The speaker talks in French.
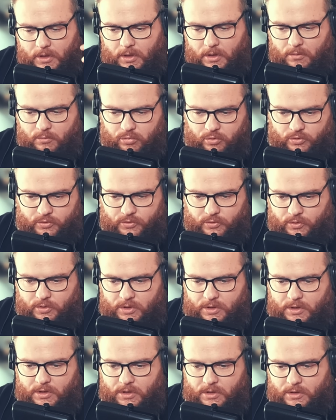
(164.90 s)
pour ceux
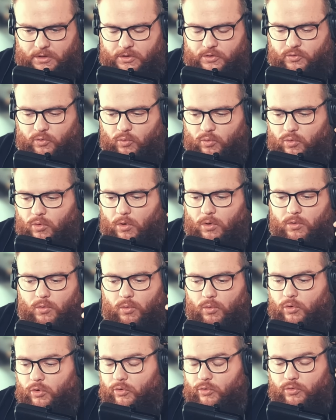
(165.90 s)
qui, qui, sont au courant, qui
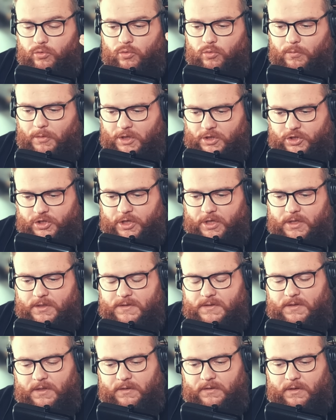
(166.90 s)
ont connu ou machin,
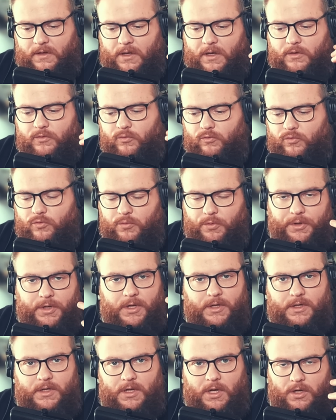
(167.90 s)
c'est internet où tu pouvais
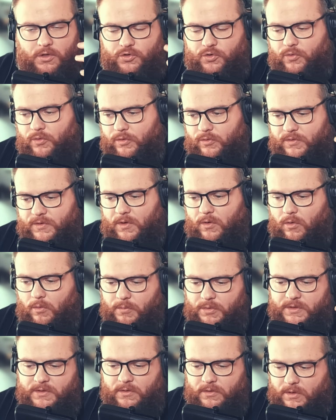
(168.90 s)
gagner de l'argent et tout ça en
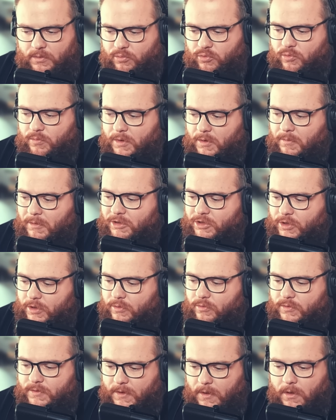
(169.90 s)
remplissant des pubs, des machins et
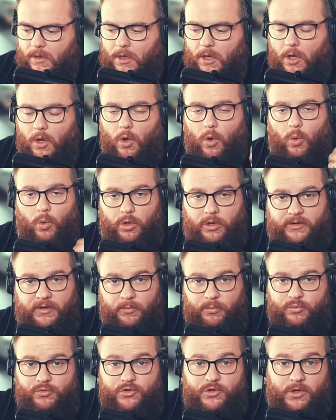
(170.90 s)
tout ça. On était
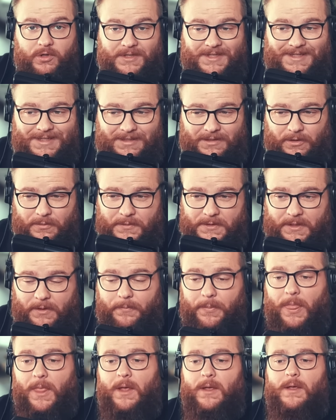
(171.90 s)
plusieurs sites comme ça.
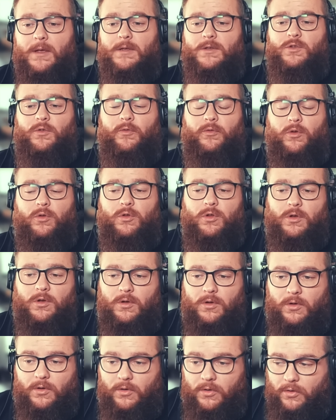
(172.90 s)
Sauf que
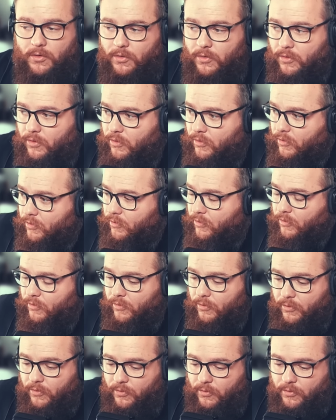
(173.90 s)

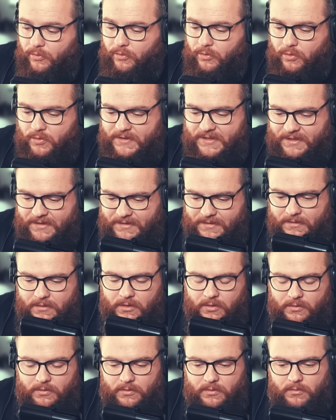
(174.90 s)
dans, dans, cette,
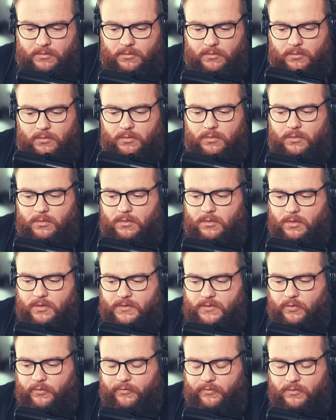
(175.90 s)
dans,
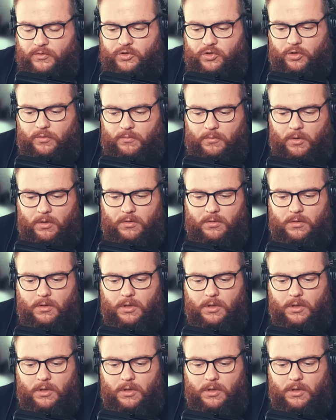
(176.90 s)
ce fonctionnement,